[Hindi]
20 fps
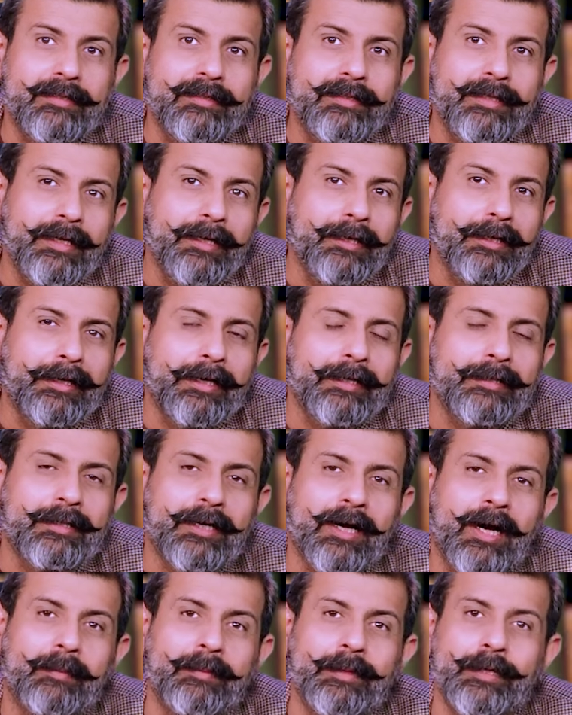तीर के
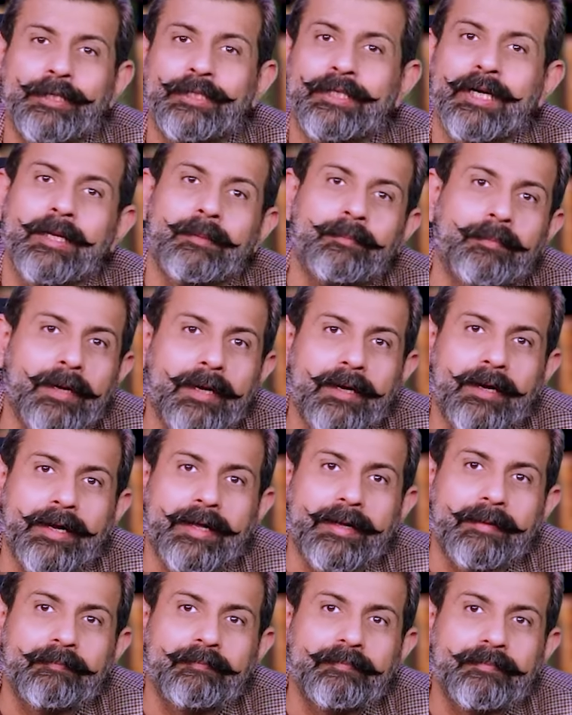इंतबी निशान पर
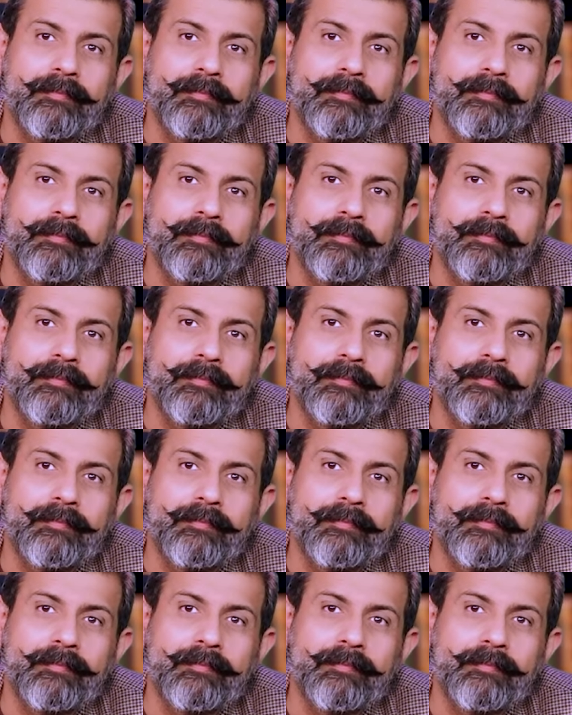लड़े